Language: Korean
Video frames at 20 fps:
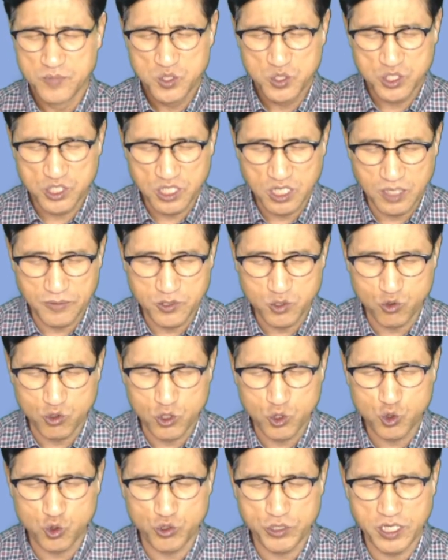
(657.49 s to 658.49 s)
지금은
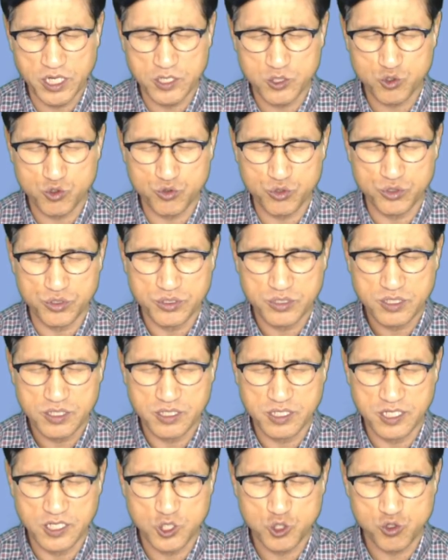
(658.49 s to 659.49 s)
우리 주 예수
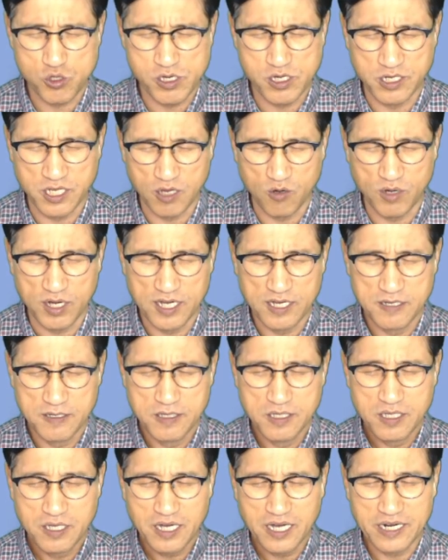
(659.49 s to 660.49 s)
그리스도의 은혜와
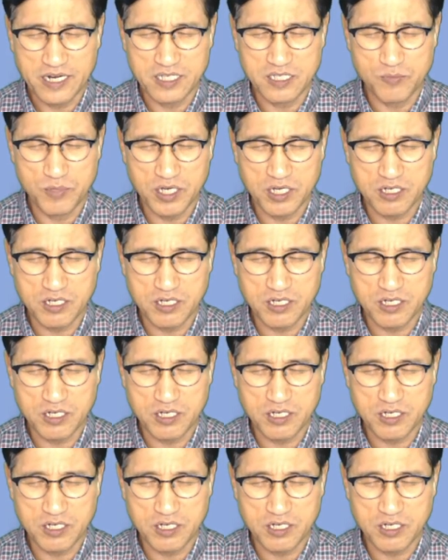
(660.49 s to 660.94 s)
하나님의